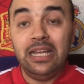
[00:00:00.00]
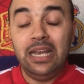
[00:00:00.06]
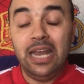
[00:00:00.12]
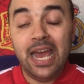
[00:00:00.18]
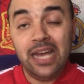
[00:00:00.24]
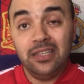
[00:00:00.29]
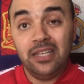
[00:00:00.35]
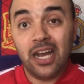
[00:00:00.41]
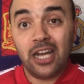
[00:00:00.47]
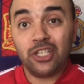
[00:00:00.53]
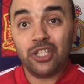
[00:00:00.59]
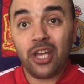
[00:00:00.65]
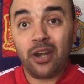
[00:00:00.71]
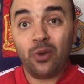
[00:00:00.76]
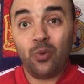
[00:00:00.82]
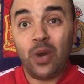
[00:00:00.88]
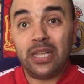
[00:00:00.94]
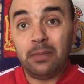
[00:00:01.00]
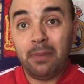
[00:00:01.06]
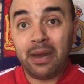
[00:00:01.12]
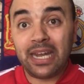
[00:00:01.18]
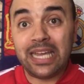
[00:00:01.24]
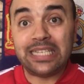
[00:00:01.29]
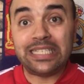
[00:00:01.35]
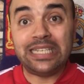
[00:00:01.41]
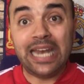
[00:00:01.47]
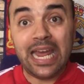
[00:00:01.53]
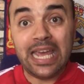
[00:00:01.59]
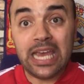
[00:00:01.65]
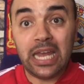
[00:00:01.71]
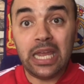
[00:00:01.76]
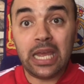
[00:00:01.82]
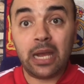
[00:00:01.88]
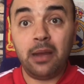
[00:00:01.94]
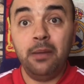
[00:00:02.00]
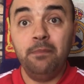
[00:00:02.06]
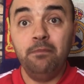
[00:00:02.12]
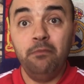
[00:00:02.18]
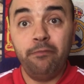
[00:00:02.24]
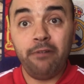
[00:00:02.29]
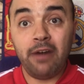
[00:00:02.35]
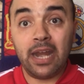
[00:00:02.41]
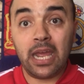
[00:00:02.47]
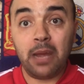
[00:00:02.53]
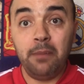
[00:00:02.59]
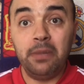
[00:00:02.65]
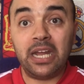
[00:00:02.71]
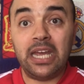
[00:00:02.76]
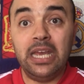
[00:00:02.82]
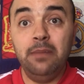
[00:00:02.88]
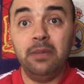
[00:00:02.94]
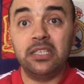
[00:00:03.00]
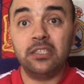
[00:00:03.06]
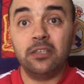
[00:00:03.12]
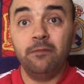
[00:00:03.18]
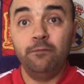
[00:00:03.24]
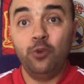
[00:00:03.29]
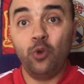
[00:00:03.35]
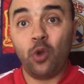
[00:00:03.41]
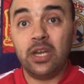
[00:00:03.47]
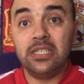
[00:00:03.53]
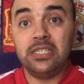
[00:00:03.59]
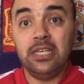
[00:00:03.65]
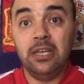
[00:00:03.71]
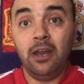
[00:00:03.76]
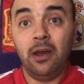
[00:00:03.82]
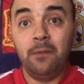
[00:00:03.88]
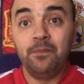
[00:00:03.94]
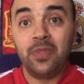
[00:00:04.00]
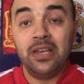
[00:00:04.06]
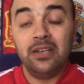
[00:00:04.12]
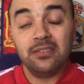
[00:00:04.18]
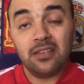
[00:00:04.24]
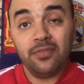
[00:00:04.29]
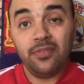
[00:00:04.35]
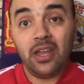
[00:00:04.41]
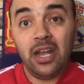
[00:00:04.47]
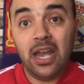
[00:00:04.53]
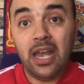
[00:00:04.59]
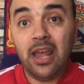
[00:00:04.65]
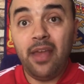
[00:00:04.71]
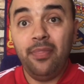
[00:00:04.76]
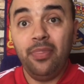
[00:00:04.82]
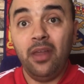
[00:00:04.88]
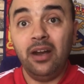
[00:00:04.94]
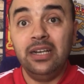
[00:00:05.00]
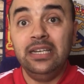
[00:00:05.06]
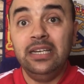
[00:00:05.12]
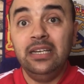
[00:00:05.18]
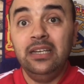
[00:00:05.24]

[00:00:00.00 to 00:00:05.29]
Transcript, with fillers: الحادي عشر وهذا المركز لا يليق بفريق من قيمه فيورنتينا تنظن على ان